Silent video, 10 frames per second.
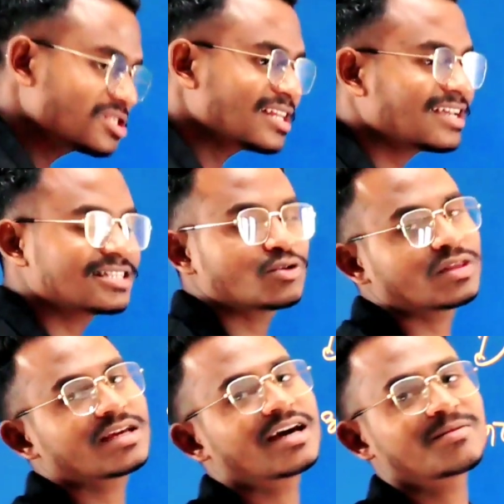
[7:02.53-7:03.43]
इस तरीके से
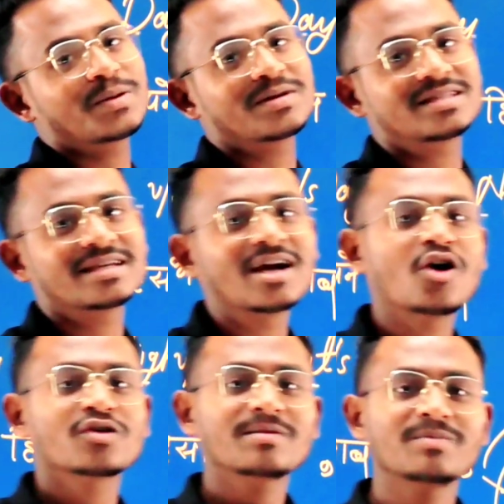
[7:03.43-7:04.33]
होती है घर में बच्चे
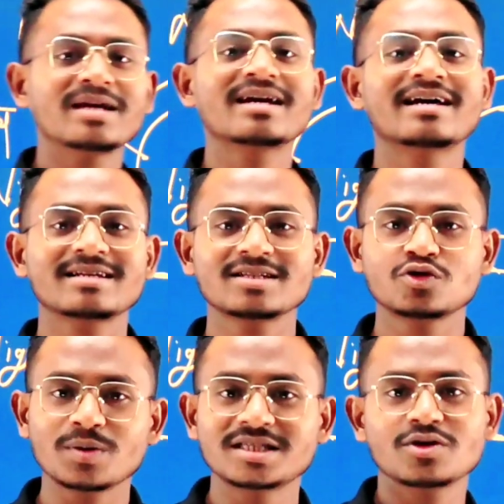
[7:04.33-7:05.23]
गाँव में घर की
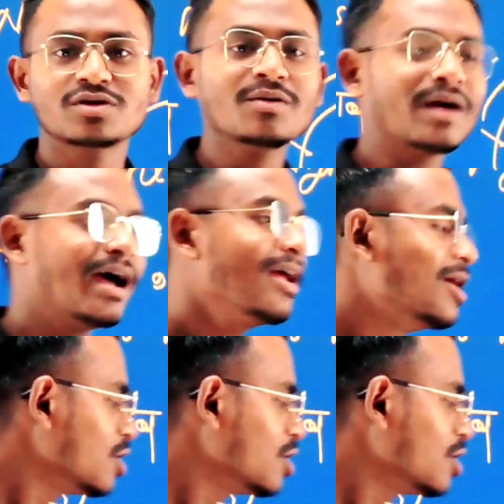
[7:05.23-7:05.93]
जो बच्चे होते हैं वहाँ